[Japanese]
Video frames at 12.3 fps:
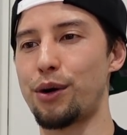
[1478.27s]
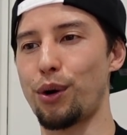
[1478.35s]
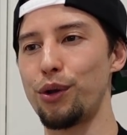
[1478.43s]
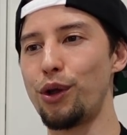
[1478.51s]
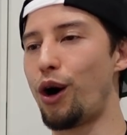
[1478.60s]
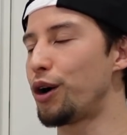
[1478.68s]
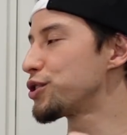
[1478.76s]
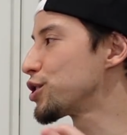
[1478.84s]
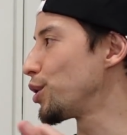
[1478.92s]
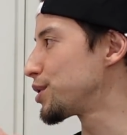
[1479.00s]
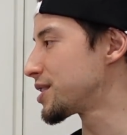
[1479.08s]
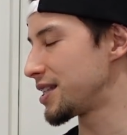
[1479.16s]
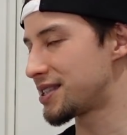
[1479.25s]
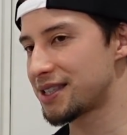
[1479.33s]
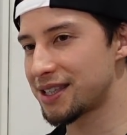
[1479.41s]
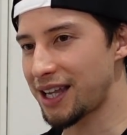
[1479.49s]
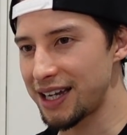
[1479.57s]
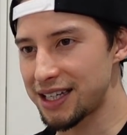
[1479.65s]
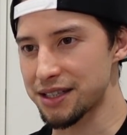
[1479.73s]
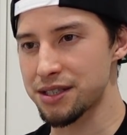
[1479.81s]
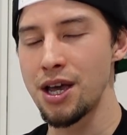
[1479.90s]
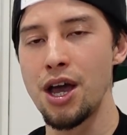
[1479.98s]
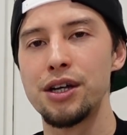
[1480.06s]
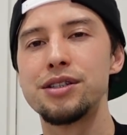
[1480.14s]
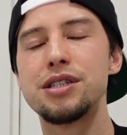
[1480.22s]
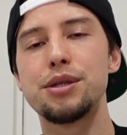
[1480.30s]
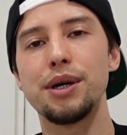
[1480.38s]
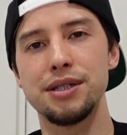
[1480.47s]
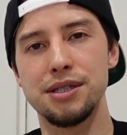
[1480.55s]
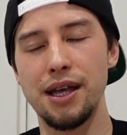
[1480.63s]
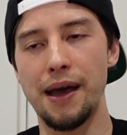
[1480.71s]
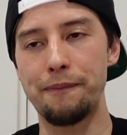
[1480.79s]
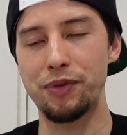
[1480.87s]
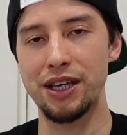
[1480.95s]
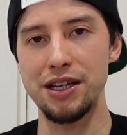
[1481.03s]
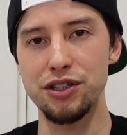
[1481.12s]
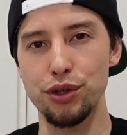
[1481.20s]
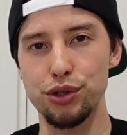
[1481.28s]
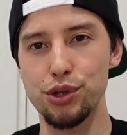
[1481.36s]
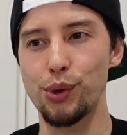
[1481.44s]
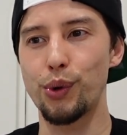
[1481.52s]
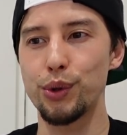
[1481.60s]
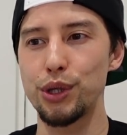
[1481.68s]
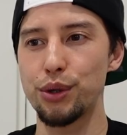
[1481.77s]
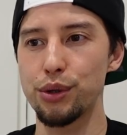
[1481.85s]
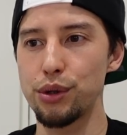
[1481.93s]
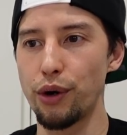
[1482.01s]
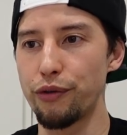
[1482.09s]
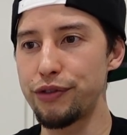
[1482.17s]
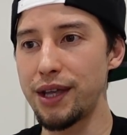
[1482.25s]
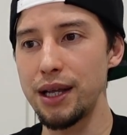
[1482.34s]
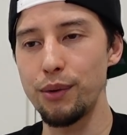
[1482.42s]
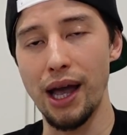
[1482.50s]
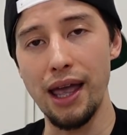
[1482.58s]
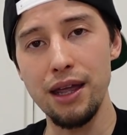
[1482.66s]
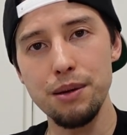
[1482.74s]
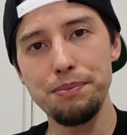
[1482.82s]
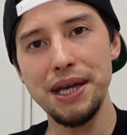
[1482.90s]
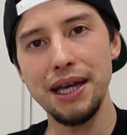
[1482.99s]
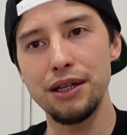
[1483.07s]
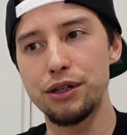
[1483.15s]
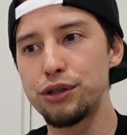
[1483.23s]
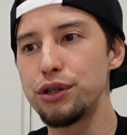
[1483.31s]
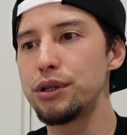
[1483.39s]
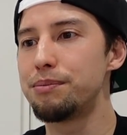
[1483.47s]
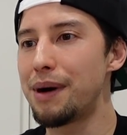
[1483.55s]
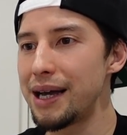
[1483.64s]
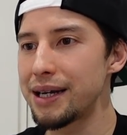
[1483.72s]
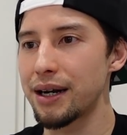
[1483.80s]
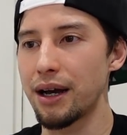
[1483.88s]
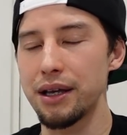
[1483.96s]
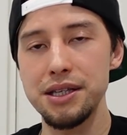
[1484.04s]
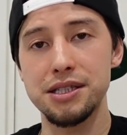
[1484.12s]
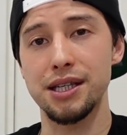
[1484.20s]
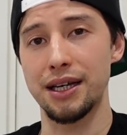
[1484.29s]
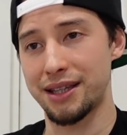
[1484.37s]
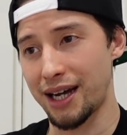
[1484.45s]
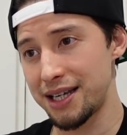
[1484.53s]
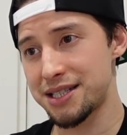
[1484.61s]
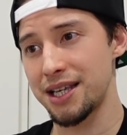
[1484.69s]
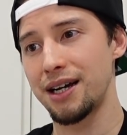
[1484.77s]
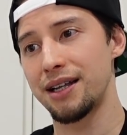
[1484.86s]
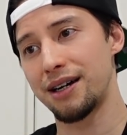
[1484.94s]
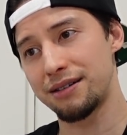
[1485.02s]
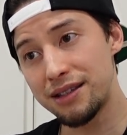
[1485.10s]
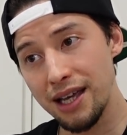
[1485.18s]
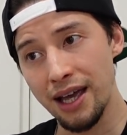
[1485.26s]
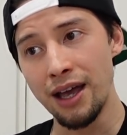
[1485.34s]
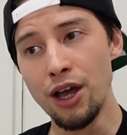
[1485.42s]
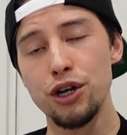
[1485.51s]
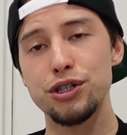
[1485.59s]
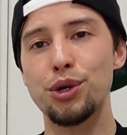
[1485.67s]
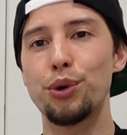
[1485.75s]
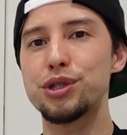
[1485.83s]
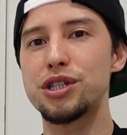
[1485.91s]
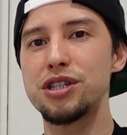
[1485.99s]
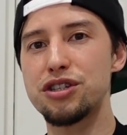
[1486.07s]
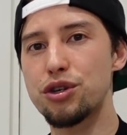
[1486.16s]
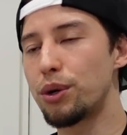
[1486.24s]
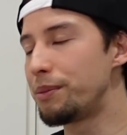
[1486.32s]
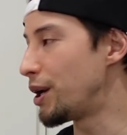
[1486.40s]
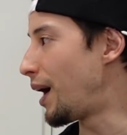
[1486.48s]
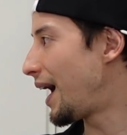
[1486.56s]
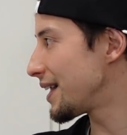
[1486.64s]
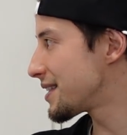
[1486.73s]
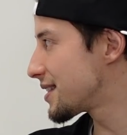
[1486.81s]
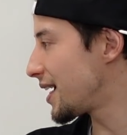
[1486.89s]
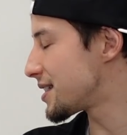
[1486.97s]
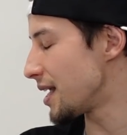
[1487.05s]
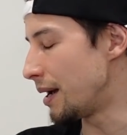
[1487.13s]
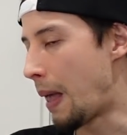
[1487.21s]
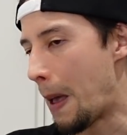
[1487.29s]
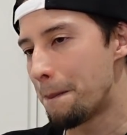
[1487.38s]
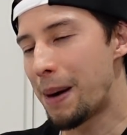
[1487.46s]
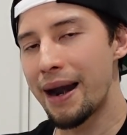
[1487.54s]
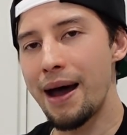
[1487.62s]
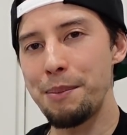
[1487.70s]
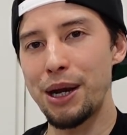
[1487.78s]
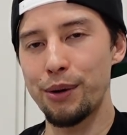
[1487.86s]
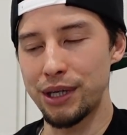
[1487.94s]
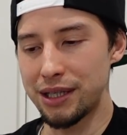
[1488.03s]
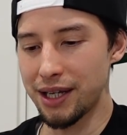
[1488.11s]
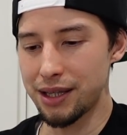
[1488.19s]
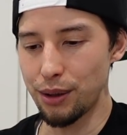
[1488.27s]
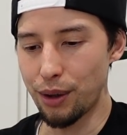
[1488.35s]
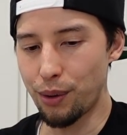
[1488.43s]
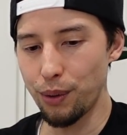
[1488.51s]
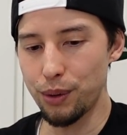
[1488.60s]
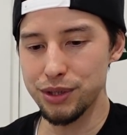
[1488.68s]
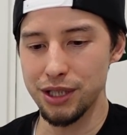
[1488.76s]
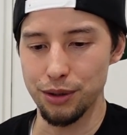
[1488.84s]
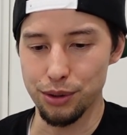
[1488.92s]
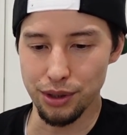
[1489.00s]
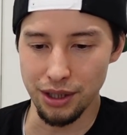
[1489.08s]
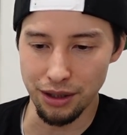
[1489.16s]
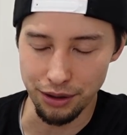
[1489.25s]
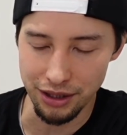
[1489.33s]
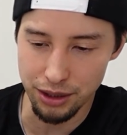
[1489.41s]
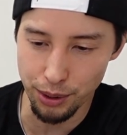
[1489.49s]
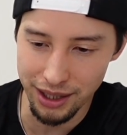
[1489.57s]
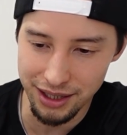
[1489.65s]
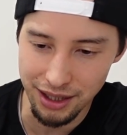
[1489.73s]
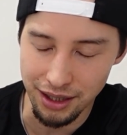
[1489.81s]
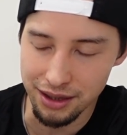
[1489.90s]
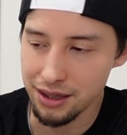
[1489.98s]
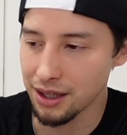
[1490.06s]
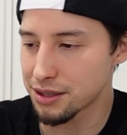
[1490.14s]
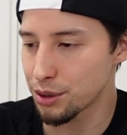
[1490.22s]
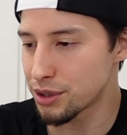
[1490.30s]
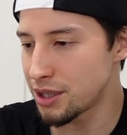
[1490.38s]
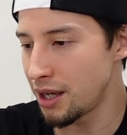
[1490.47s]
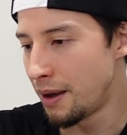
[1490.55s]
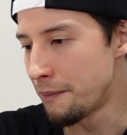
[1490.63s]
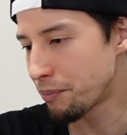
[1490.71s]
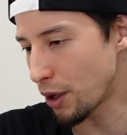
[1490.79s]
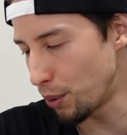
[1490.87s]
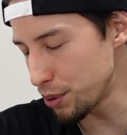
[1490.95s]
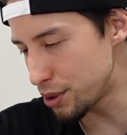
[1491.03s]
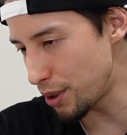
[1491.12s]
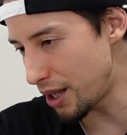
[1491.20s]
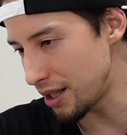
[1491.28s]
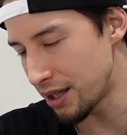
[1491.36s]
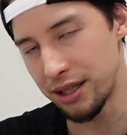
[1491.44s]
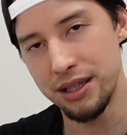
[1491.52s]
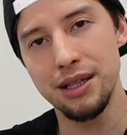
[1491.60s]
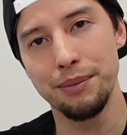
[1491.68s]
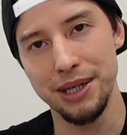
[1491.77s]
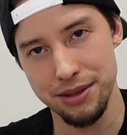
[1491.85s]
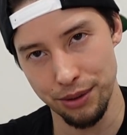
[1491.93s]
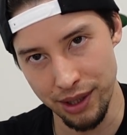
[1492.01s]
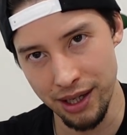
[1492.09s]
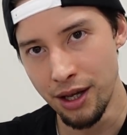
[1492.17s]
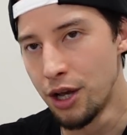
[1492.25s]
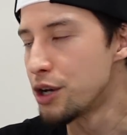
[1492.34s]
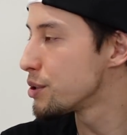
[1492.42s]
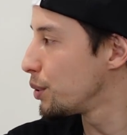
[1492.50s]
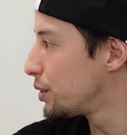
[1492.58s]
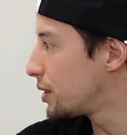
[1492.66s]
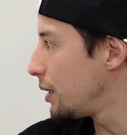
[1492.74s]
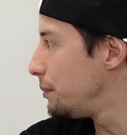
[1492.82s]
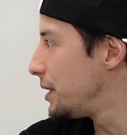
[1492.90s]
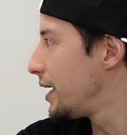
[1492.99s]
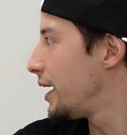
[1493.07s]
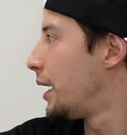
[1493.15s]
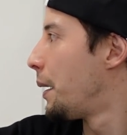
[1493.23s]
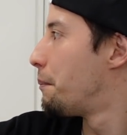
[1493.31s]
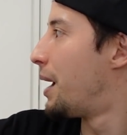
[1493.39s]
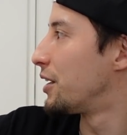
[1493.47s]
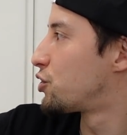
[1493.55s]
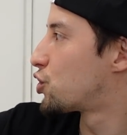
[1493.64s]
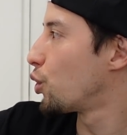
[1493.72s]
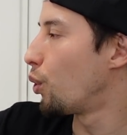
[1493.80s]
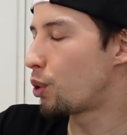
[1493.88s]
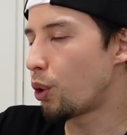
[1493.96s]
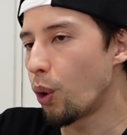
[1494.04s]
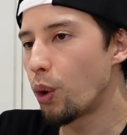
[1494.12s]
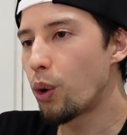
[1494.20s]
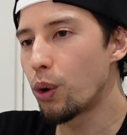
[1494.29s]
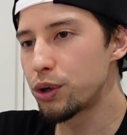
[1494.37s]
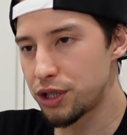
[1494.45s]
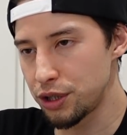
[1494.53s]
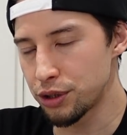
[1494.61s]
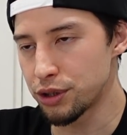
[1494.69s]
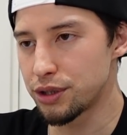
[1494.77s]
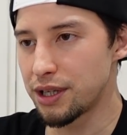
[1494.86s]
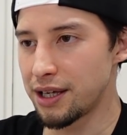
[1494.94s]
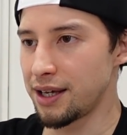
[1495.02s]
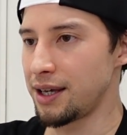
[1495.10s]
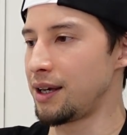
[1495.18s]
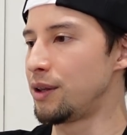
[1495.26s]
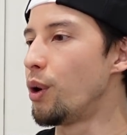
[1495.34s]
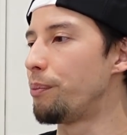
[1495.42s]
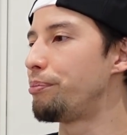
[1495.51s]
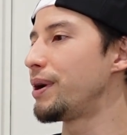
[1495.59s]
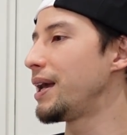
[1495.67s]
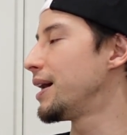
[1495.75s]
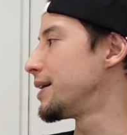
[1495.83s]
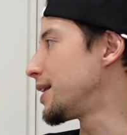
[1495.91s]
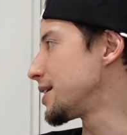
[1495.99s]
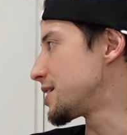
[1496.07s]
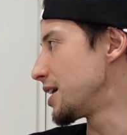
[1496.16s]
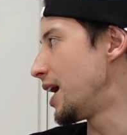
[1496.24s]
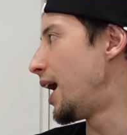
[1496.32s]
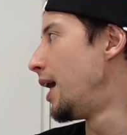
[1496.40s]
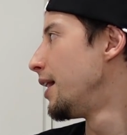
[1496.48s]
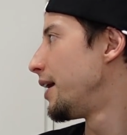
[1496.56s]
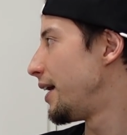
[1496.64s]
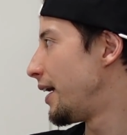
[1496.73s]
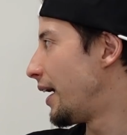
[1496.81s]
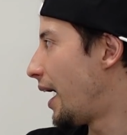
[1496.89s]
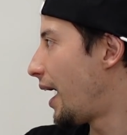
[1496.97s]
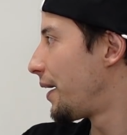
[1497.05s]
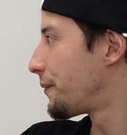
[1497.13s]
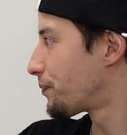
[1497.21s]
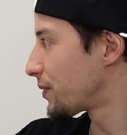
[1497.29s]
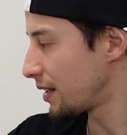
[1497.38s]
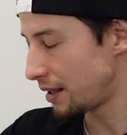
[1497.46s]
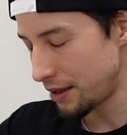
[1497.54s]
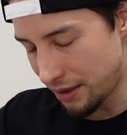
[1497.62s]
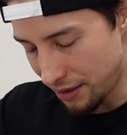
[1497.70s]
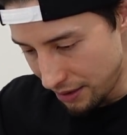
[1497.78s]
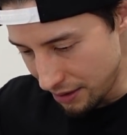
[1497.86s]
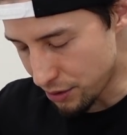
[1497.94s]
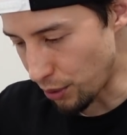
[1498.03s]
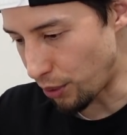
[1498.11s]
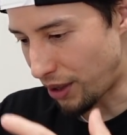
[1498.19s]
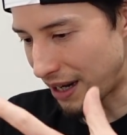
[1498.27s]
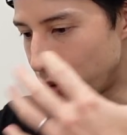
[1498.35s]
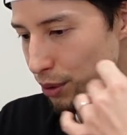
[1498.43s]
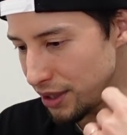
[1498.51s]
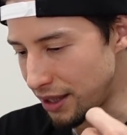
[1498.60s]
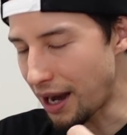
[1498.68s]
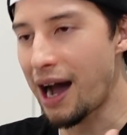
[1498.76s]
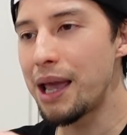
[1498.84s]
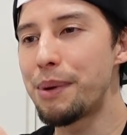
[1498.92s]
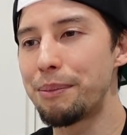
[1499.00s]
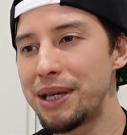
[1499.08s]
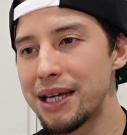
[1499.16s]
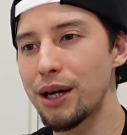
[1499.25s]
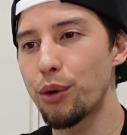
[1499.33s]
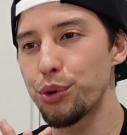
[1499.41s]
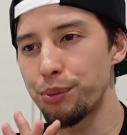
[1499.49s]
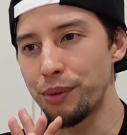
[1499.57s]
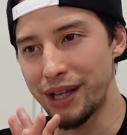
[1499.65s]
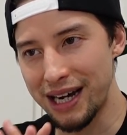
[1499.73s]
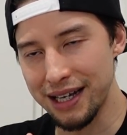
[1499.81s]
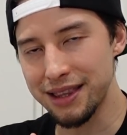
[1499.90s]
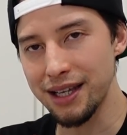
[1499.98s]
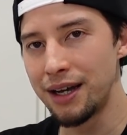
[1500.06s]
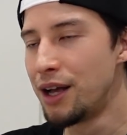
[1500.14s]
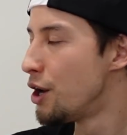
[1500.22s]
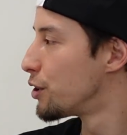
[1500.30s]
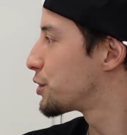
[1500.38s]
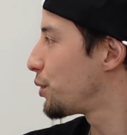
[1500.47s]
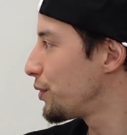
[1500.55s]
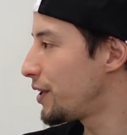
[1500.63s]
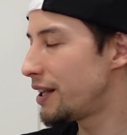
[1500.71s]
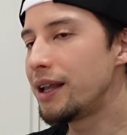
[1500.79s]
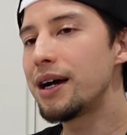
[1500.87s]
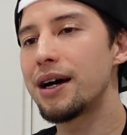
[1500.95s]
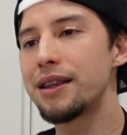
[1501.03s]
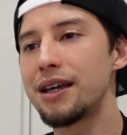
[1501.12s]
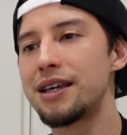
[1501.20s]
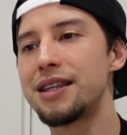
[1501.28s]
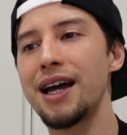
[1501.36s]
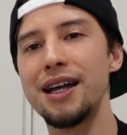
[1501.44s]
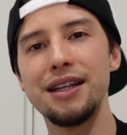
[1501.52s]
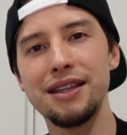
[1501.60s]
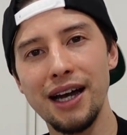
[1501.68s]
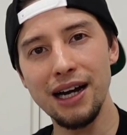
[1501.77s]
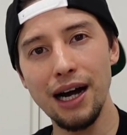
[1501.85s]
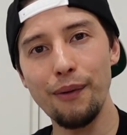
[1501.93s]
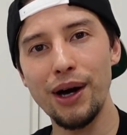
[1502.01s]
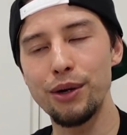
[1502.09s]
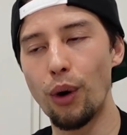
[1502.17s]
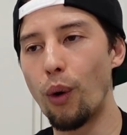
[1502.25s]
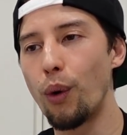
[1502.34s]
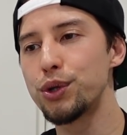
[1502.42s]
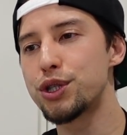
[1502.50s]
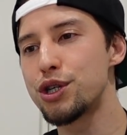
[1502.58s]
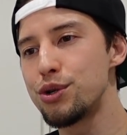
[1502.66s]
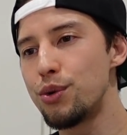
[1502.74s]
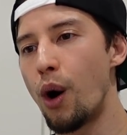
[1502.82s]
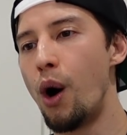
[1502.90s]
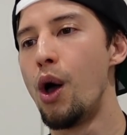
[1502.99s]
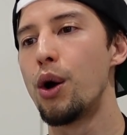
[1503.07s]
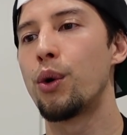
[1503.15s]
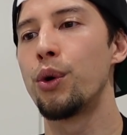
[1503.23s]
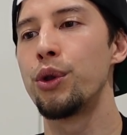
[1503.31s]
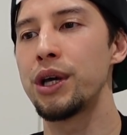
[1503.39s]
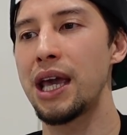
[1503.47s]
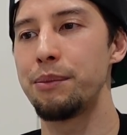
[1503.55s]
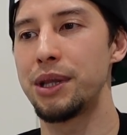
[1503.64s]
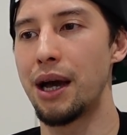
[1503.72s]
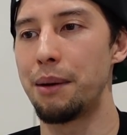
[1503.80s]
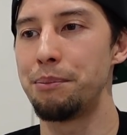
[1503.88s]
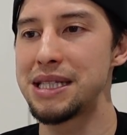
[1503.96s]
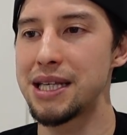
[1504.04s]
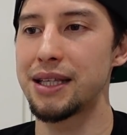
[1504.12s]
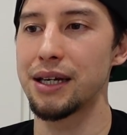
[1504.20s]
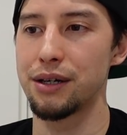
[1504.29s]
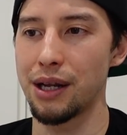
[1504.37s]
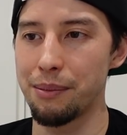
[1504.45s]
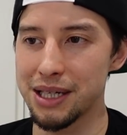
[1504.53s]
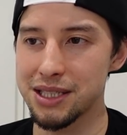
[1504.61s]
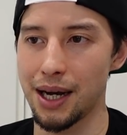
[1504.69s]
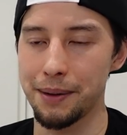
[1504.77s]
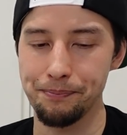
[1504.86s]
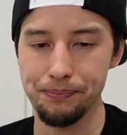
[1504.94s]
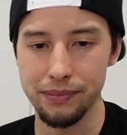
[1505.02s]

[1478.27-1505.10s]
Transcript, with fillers: この直接対決。実はですね、現地の情報によると、2人は NBA に来る前から一切対戦がなくて、正真正銘の初対戦。まあ、ラメロに至っては高校生の時にリトアニアに行って、そしてオーストラリアに行ってますよね。そういった意味で、まあ、超高校級のプレイヤーたちが、えその過去に相ま見えたこともなかった。そんな中で期待にがわぬ応酬をこのゲームでは見せてくれました。